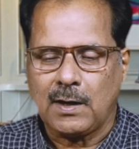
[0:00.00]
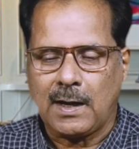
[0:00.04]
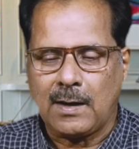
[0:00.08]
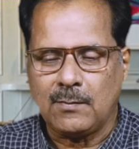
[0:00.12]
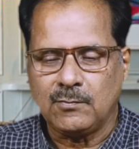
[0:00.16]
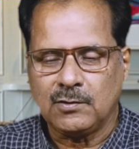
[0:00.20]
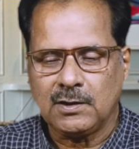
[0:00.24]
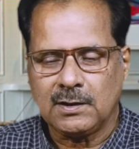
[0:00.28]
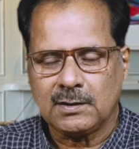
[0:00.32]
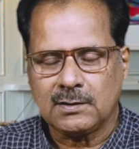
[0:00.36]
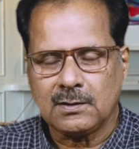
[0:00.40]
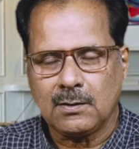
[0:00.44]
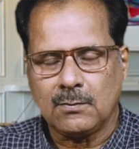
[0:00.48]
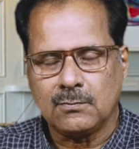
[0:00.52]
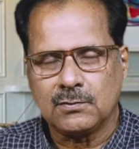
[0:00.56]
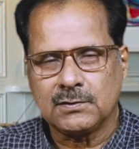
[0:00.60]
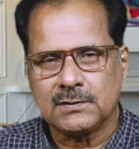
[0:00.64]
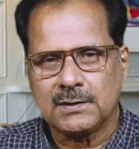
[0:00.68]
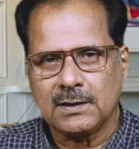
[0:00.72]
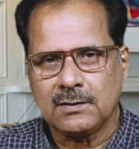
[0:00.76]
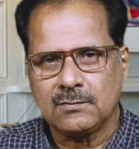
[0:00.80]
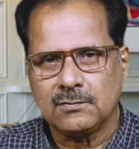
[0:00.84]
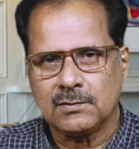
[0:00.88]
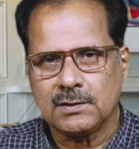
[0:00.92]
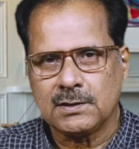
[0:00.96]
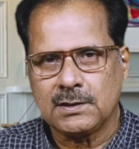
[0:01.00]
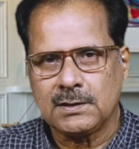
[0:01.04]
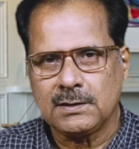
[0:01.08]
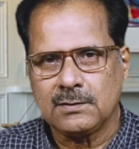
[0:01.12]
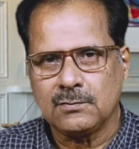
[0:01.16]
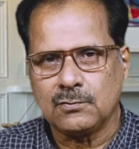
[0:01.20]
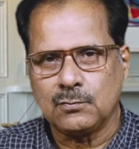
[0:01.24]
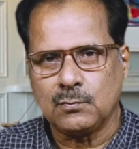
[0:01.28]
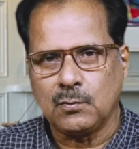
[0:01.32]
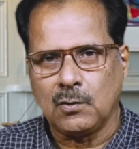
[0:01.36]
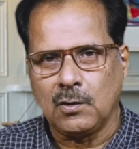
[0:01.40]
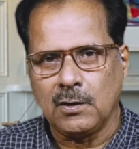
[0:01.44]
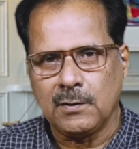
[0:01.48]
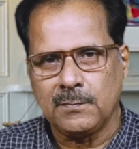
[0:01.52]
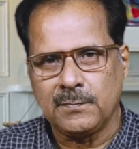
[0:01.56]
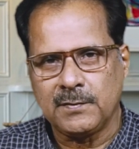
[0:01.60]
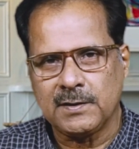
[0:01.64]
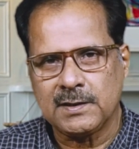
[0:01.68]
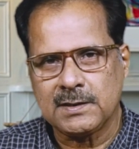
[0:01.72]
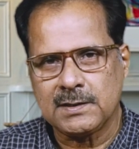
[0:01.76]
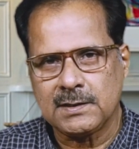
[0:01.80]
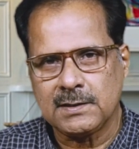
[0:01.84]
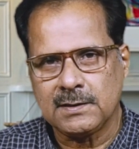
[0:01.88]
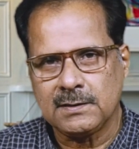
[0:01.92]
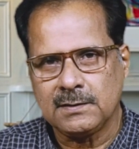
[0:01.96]
এমন একটা অবস্থা করেছে ও ভয়
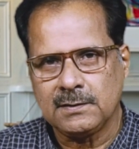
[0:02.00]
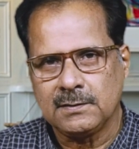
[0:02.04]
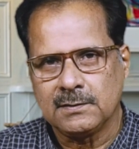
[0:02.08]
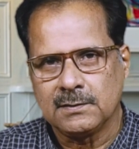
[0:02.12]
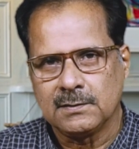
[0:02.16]
পেয়েছে